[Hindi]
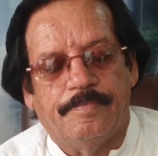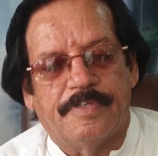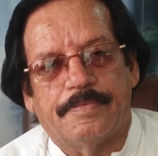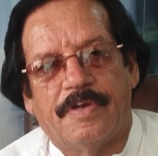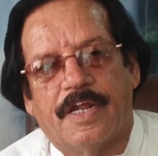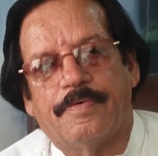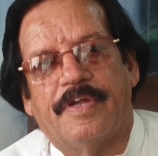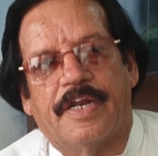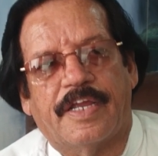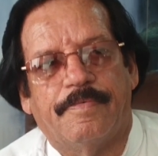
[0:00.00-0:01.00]

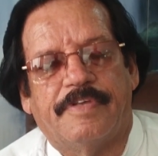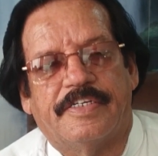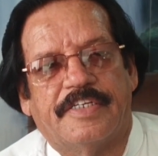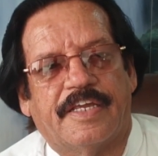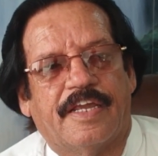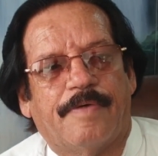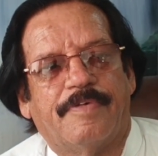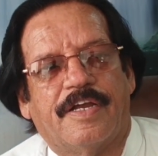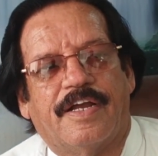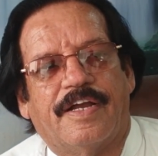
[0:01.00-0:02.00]
बसमीम जैसे कि
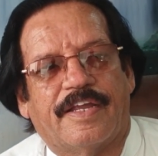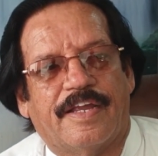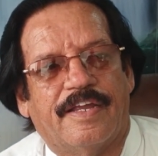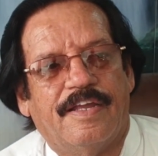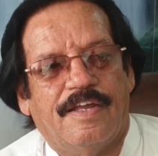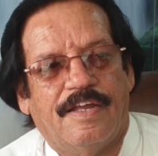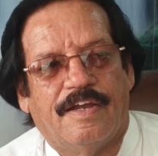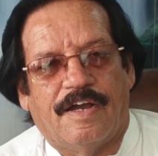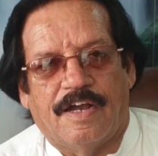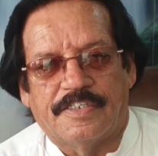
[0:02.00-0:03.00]
आपने कहा कि
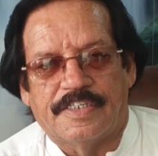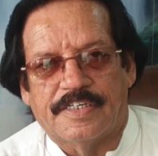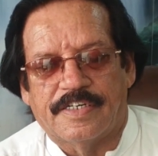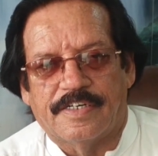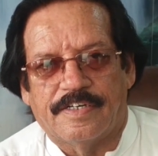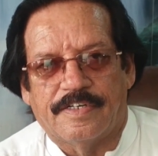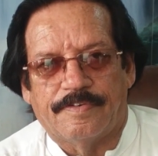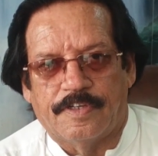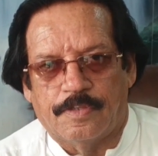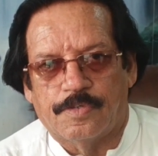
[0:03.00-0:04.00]
आज
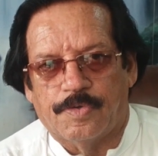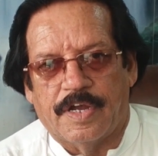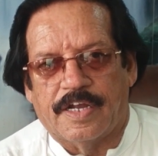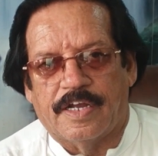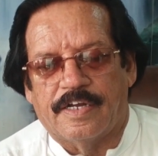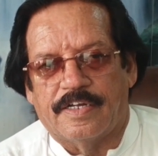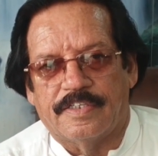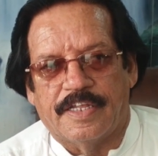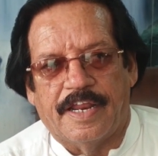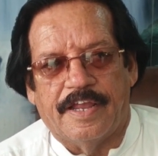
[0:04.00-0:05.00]
ईद अजी का
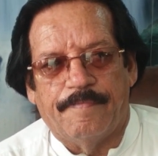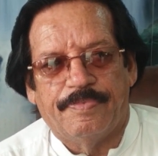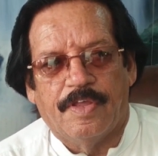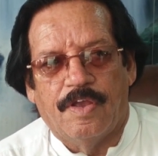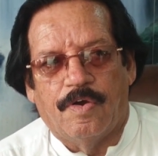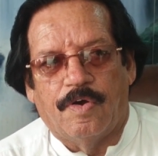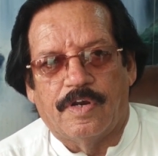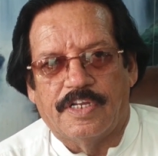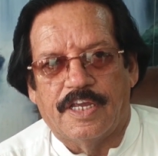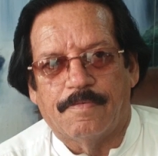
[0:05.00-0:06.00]
दिन है और
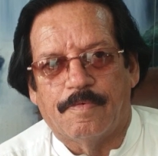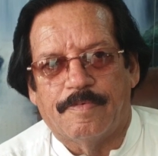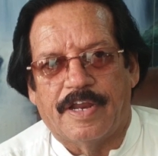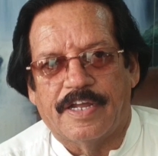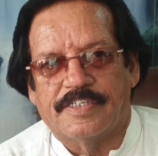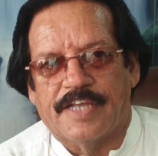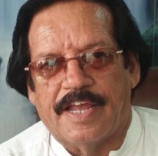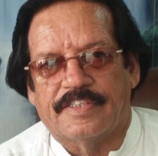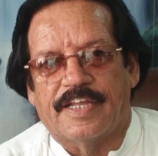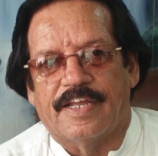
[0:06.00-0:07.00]
ये मुबारक
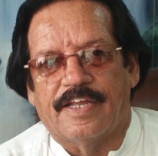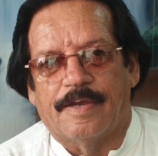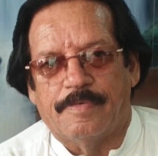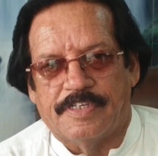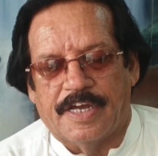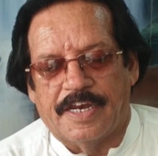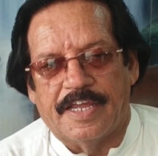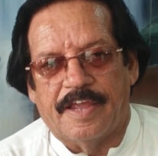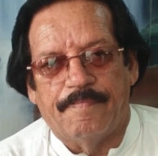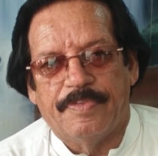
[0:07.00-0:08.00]
साहितें अभी जारी
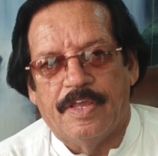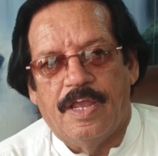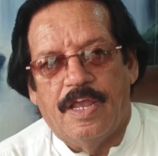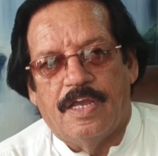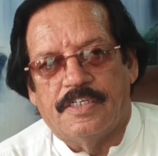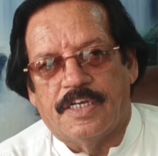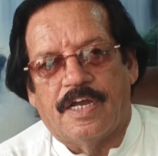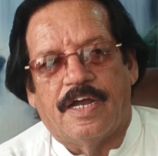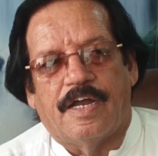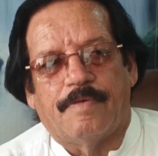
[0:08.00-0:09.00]
हैं
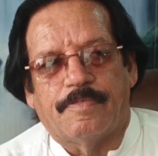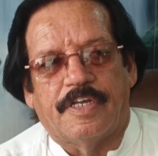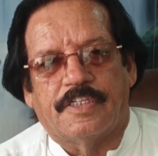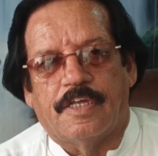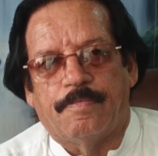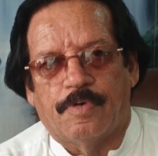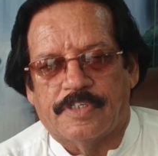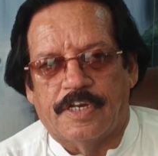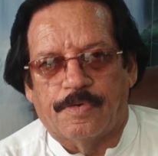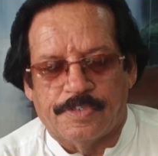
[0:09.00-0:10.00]
जहाँ हम ईद की बहुत
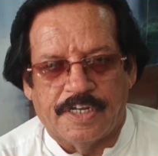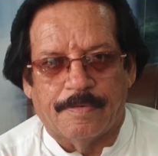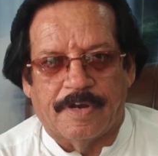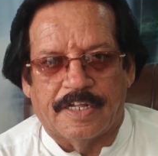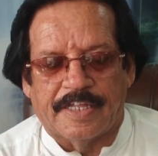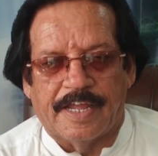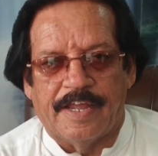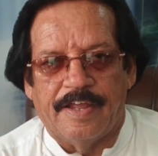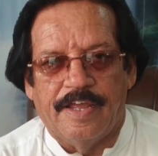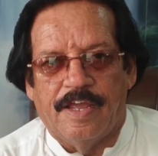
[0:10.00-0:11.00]
सारी खुशियाँ मनाते हैं
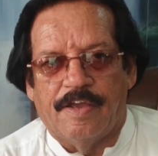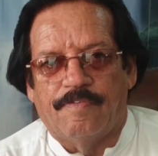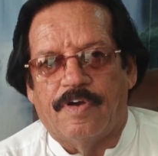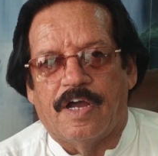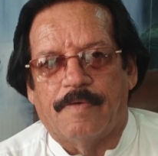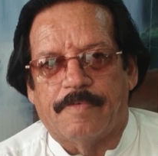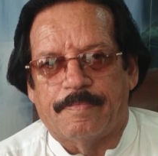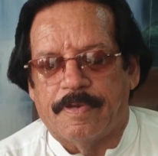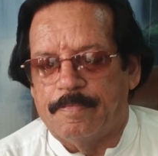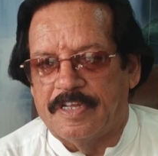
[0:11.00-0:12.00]
वहाँ हम
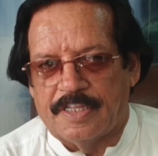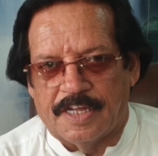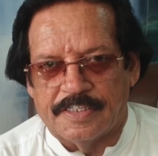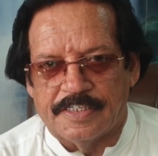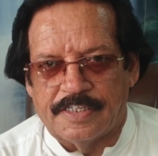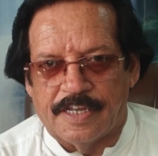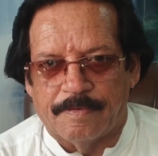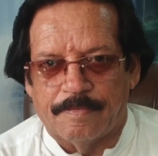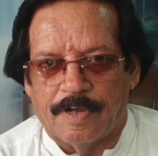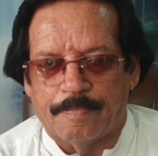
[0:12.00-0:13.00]
अपनी बेहतियाती से
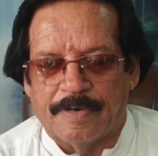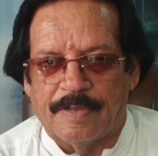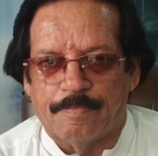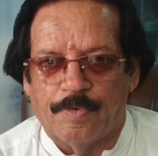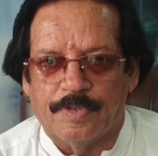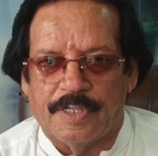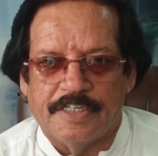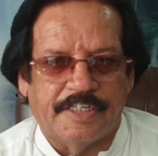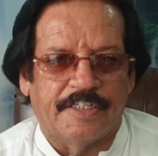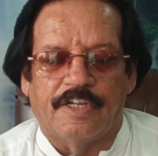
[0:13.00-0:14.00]
अपनी बहुत
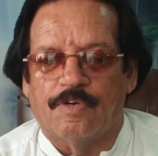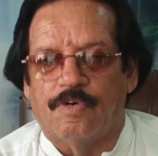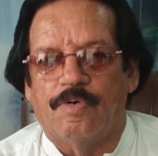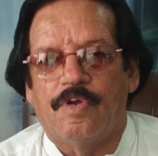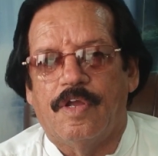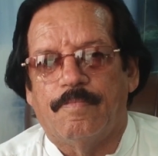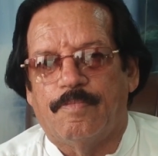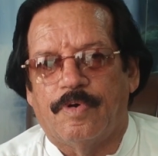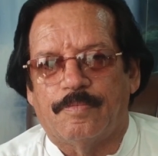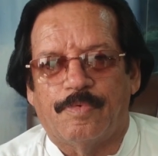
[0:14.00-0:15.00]
अच्छे दिन को
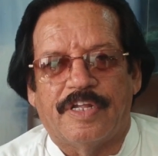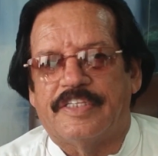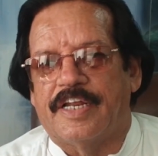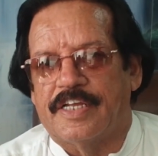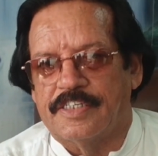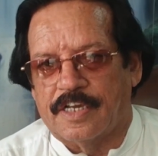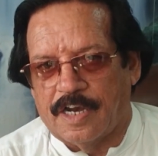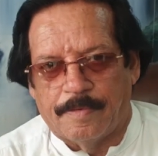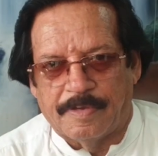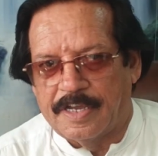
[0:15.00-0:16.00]
बहुत बुरे तरीके से
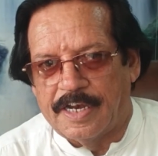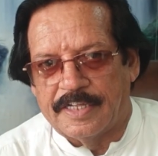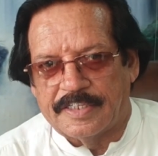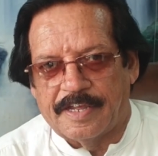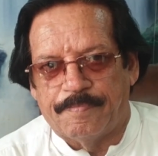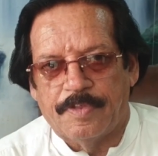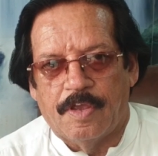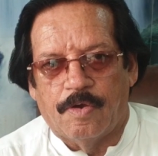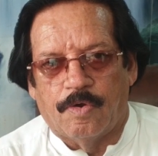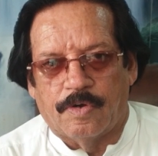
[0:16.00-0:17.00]
ख़राबी कर लेते हैं
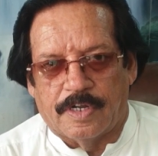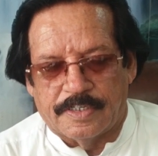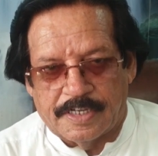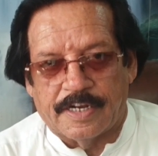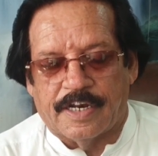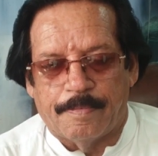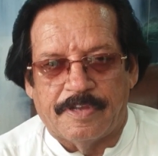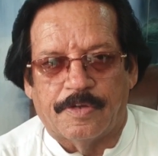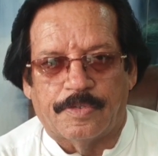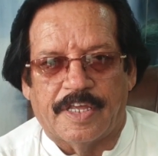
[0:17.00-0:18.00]
और असल ख़राबी
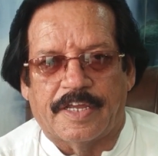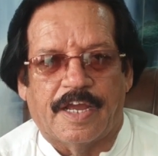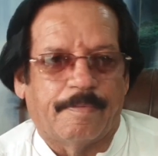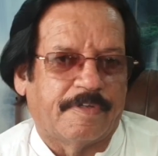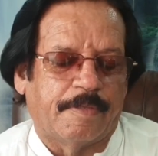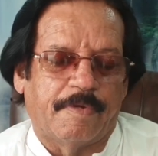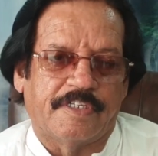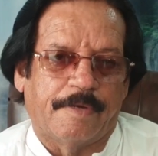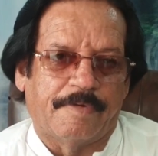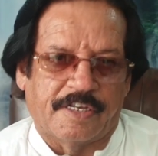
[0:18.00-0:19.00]
ये होती है कि आपकी तबीयत
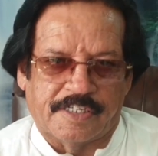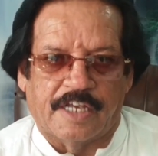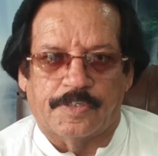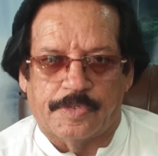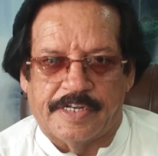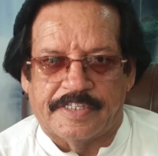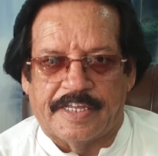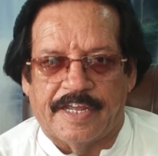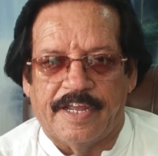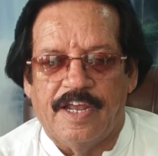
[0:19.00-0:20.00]
जब नासाज हो जाती
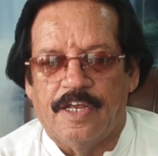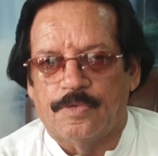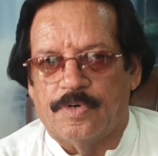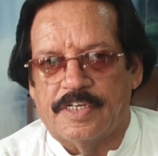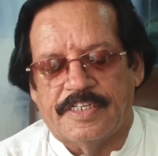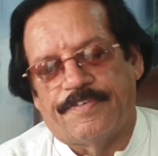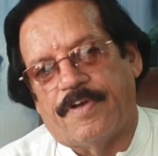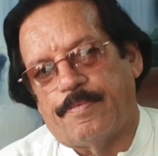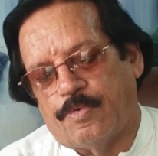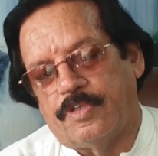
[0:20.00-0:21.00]
है तो न सिर्फ
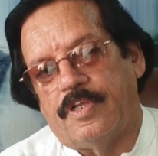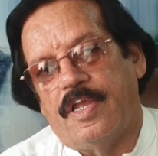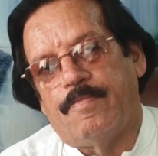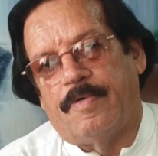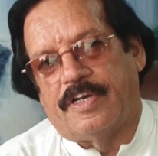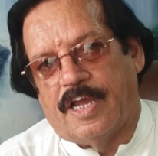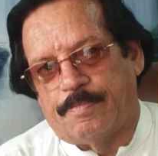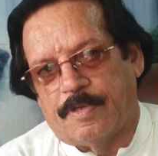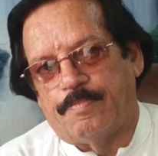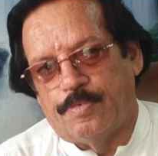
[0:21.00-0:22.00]
आप खुद बल्कि
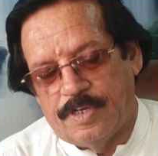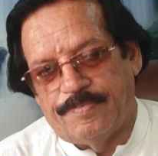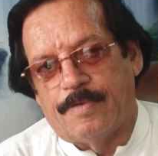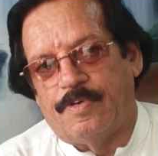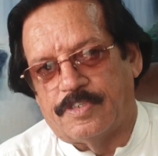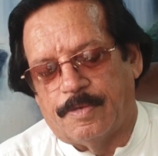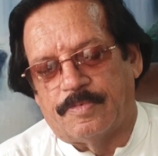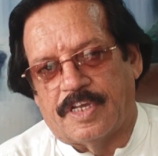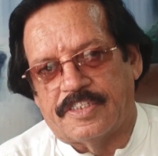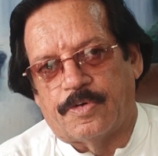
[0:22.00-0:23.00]
आपकी पूरी फैमिली उससे
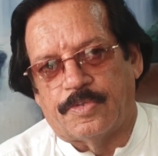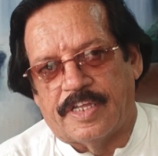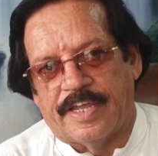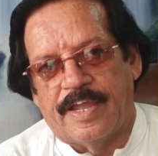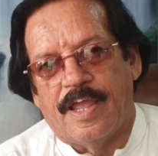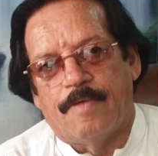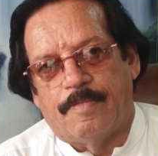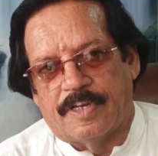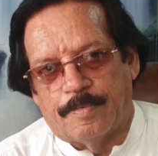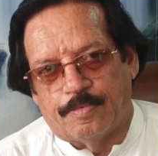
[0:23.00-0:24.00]
मुतासर होती है
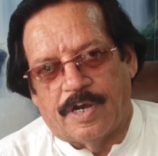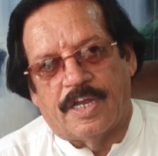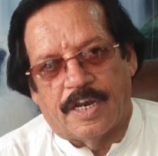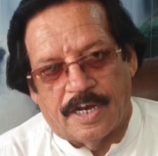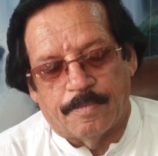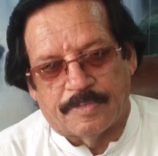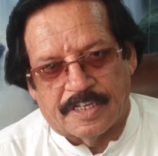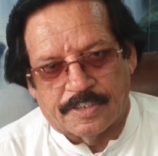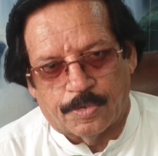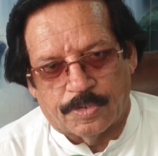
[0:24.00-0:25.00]
बल्कि पूरा घराना
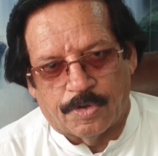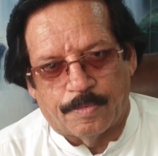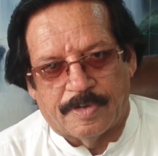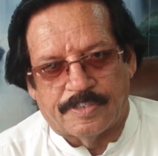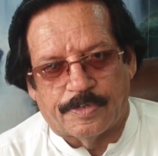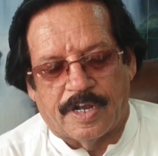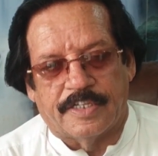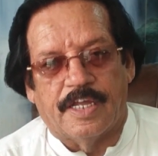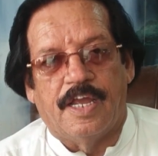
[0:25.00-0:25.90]
मुतासर होता है और बाज़ात